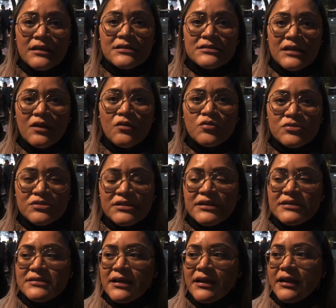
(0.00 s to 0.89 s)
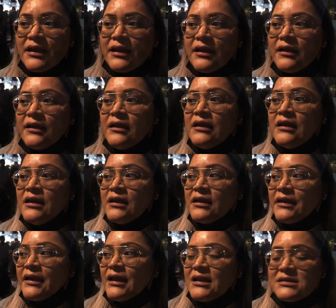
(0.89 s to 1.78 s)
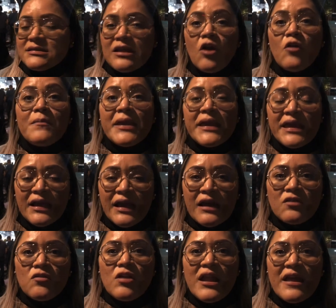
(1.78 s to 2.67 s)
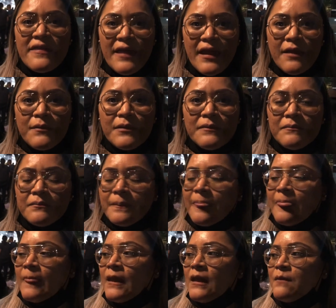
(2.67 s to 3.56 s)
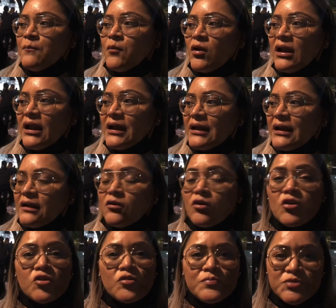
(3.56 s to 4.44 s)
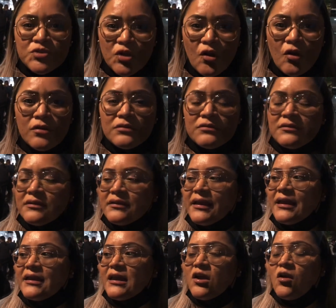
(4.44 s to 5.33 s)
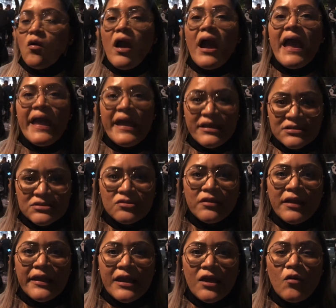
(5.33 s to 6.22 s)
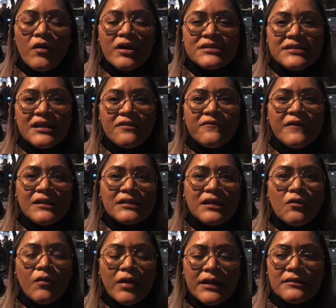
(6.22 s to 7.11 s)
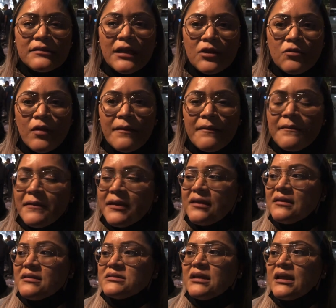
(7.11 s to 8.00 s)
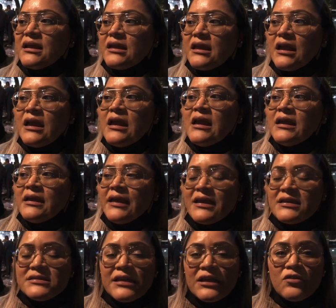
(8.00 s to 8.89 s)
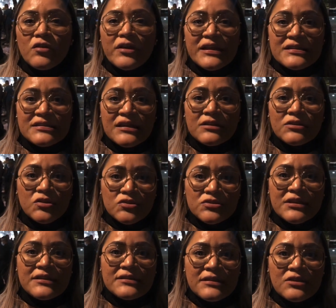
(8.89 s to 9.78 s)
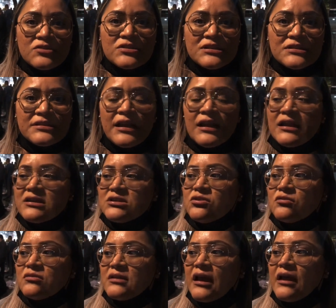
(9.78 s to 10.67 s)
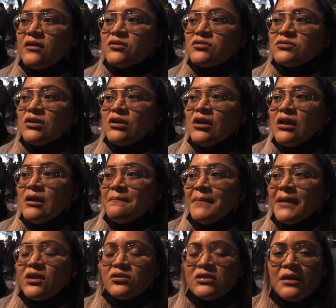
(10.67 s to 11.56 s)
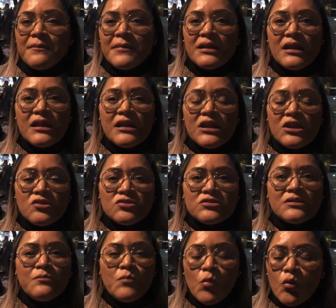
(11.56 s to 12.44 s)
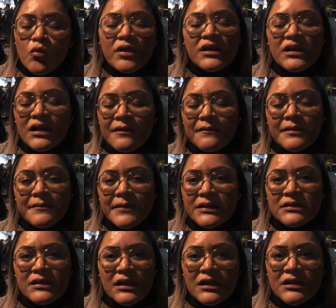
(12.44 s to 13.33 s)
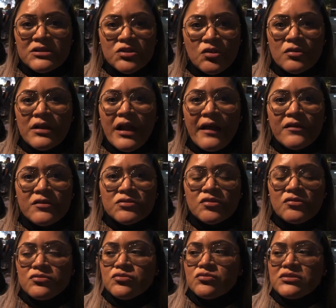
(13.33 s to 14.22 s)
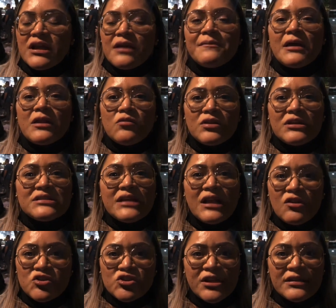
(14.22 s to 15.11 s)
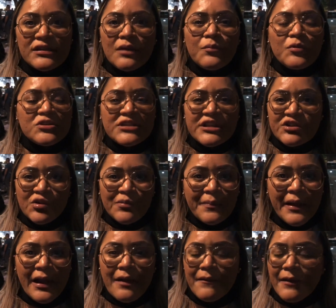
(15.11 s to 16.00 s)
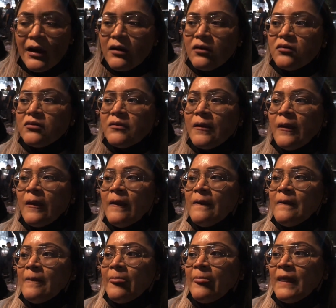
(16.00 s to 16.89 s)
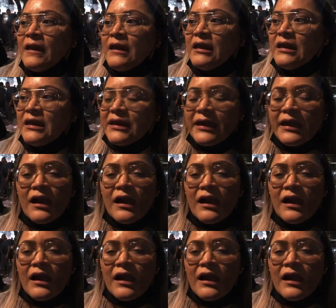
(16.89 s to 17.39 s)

esa justicia que el Estado mexicano le debe por la gran corrupción que llegó a esto, que llegó a hacer falta 49 vidas, que, que hicieron que 106 niños estén lesionados, pero también hay niños muy gravemente lesionados con sus quemaduras del 80% para abajo y que